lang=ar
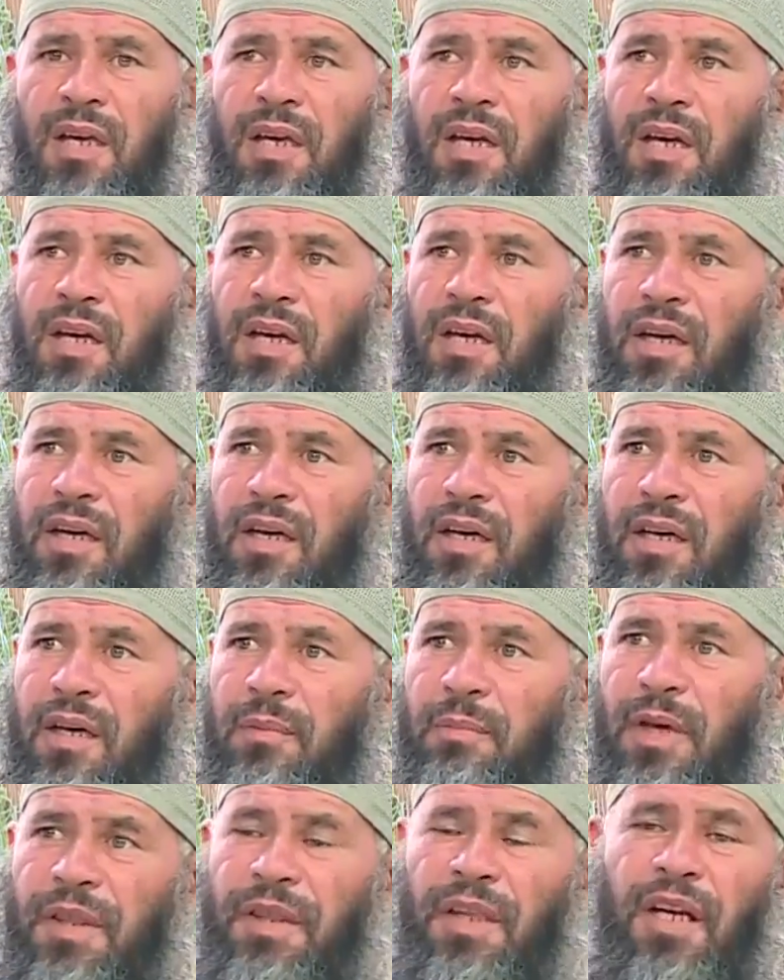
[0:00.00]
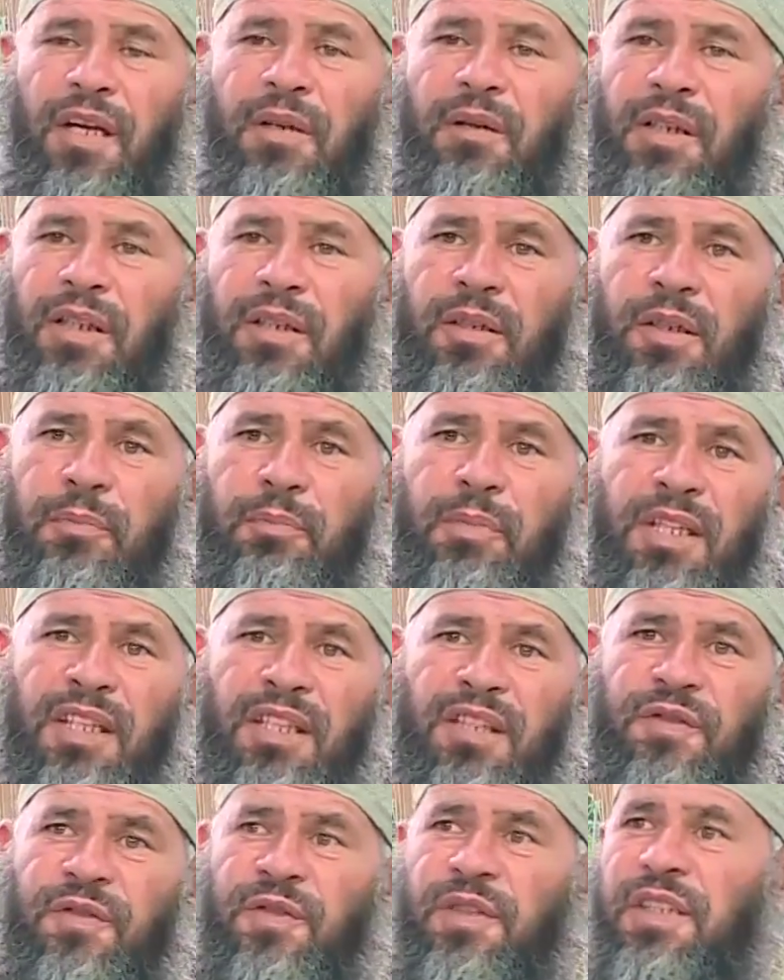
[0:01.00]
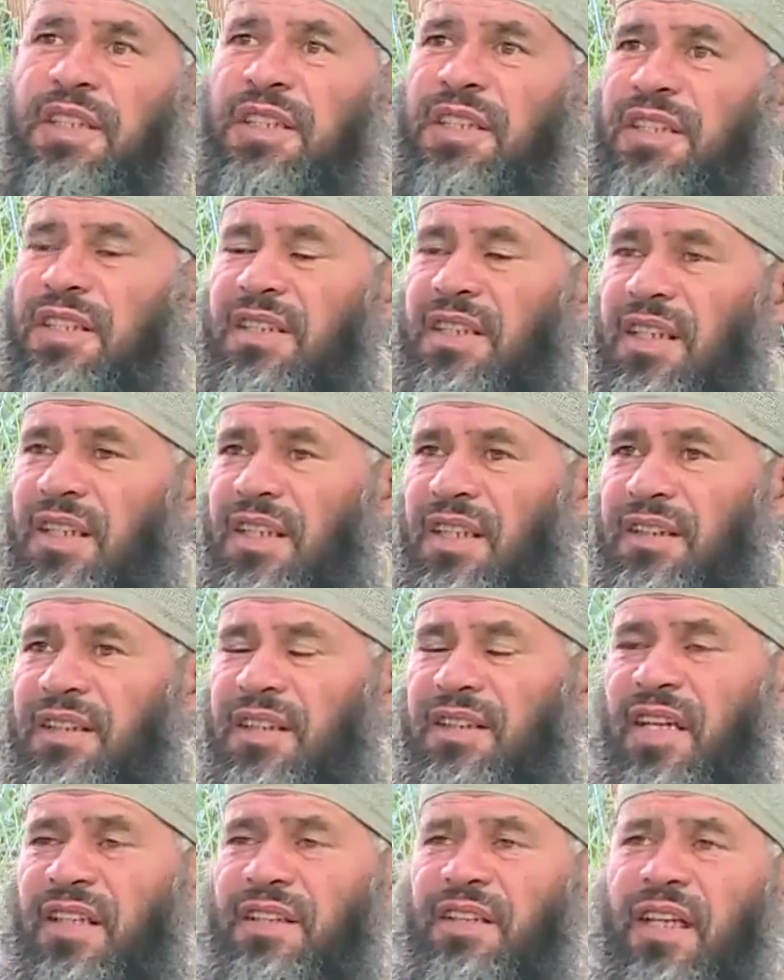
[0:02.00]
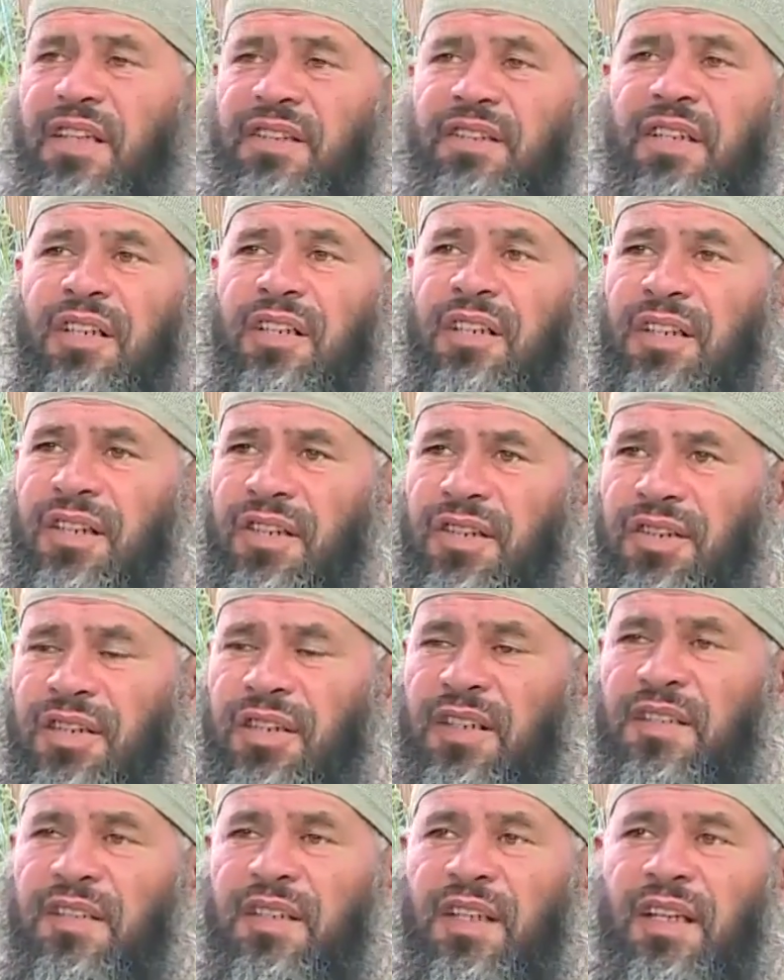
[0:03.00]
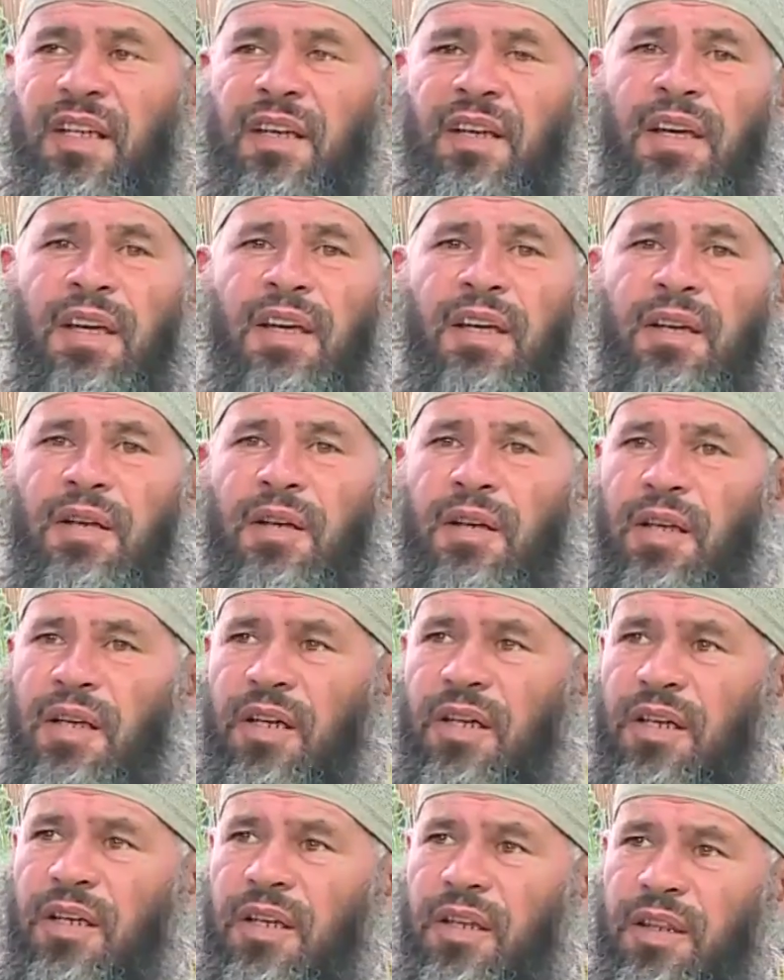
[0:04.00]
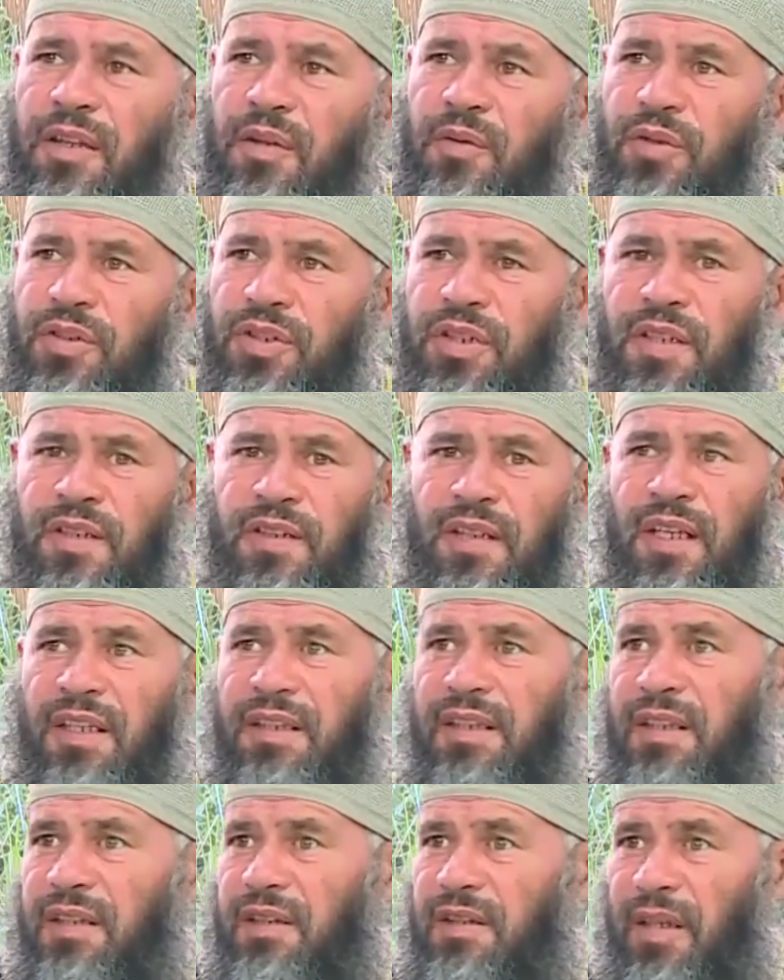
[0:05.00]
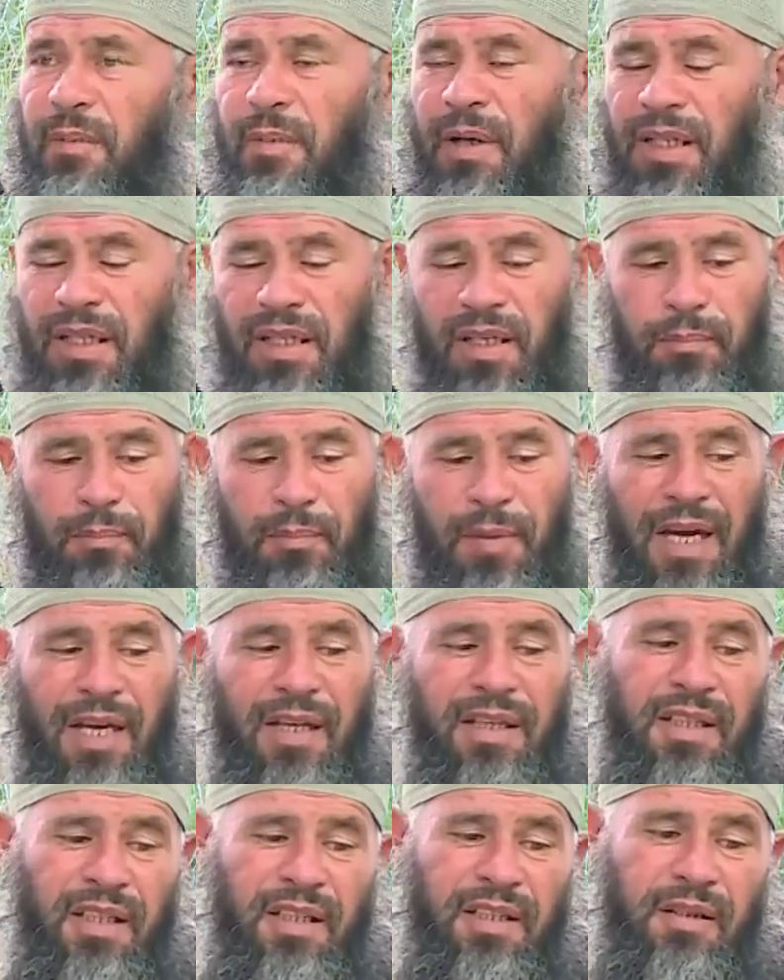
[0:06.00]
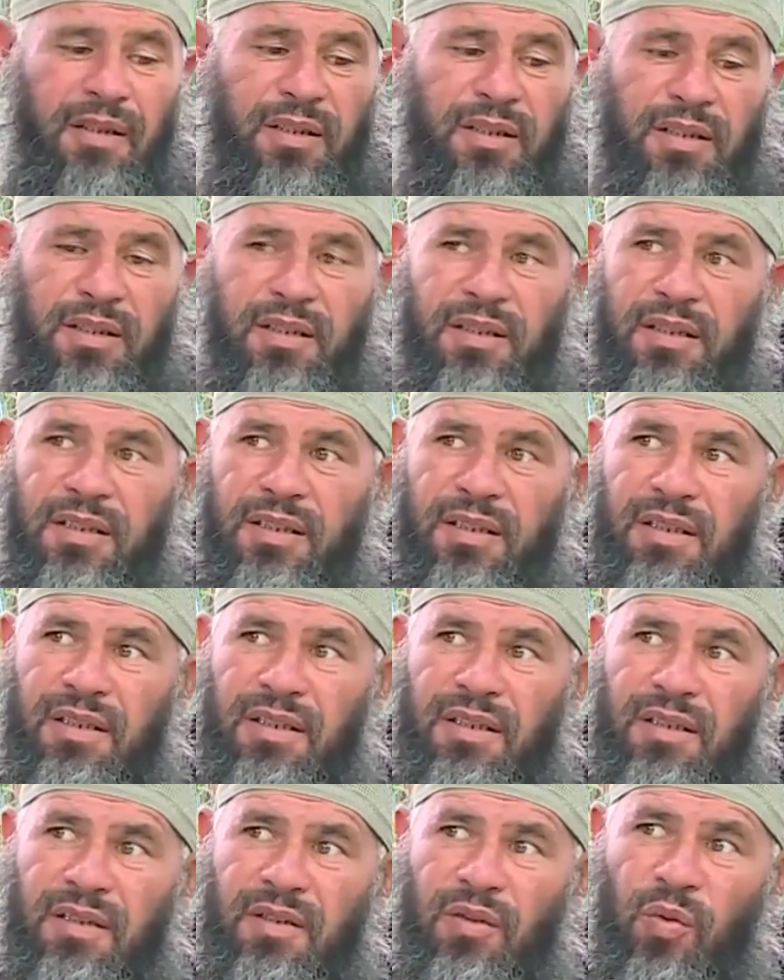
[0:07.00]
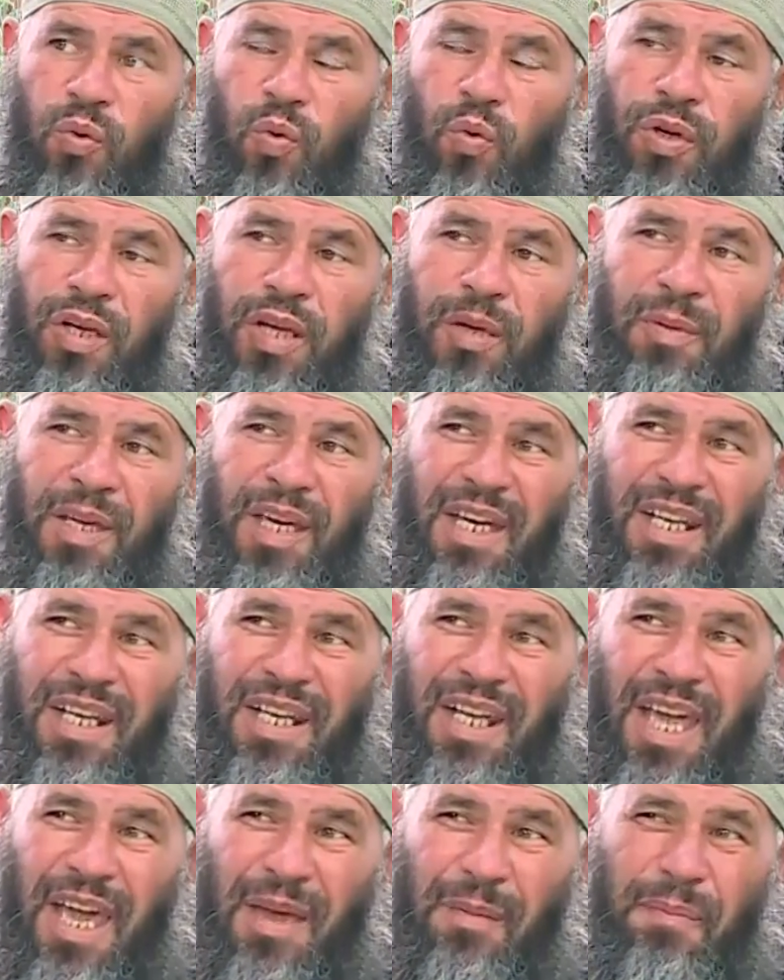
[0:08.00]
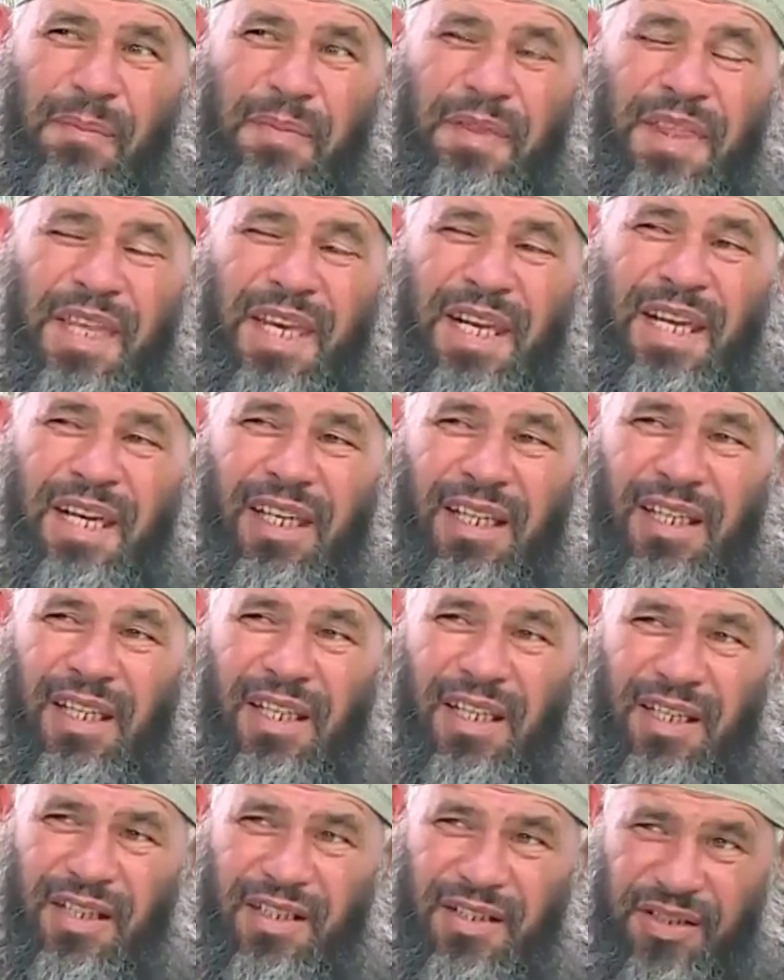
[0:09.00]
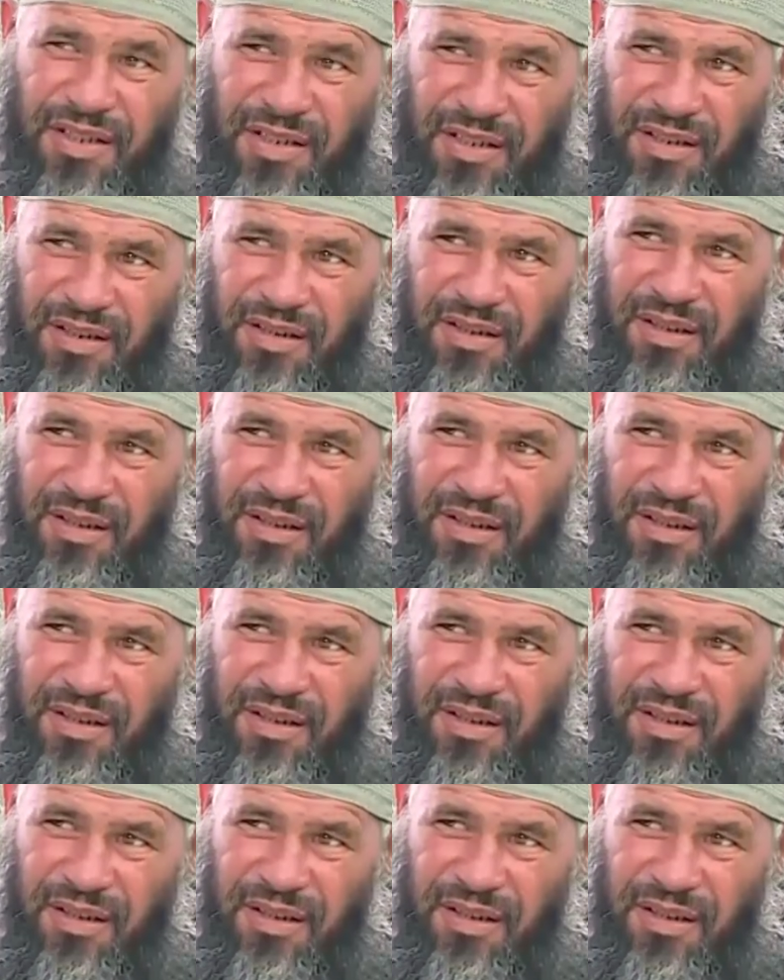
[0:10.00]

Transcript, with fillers: آه، مثلا آه، بنت في سن 19 ل 20 سنه 22 سنه طبعا يعني قلنا بان امثل علاج